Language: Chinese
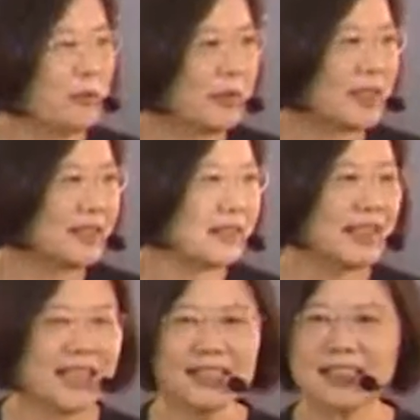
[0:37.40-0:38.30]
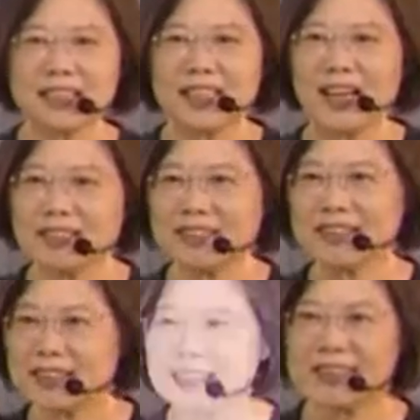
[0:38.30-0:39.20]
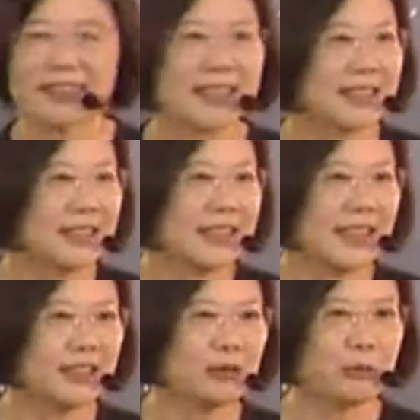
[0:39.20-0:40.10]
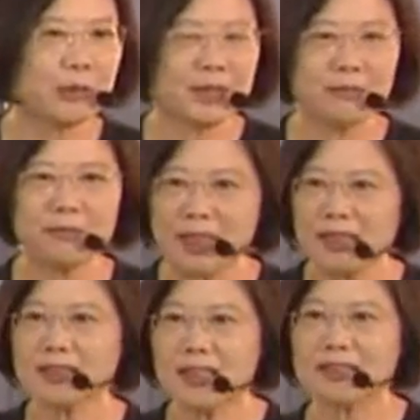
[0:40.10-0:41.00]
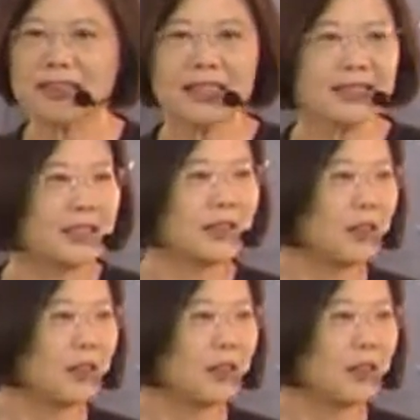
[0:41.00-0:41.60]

我们在一起好几次，但是我们没有挑战成